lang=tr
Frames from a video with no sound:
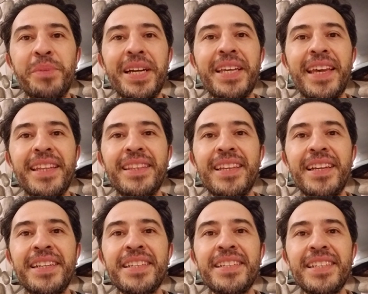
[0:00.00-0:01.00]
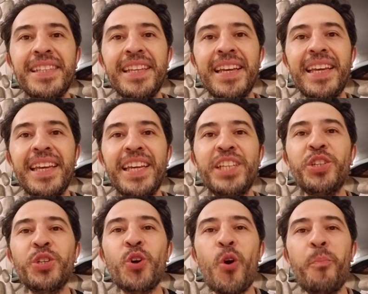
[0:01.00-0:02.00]
braketlerinizin
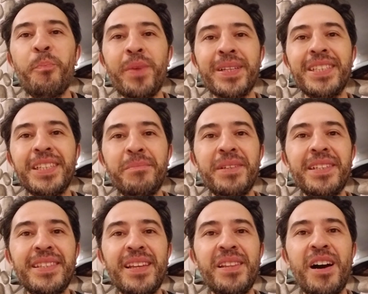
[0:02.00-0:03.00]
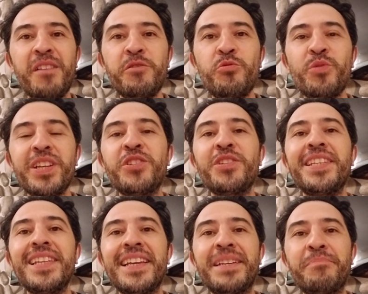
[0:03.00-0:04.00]
hiç kopmadığı bir tedavi süreci
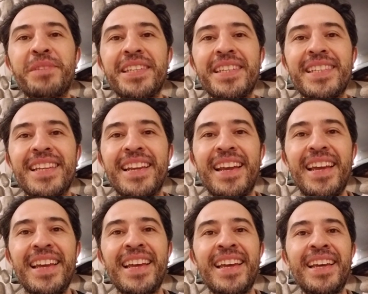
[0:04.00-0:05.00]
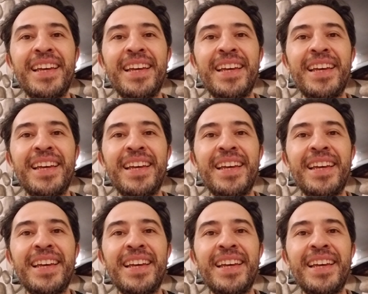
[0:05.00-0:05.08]
dilerim sizlere.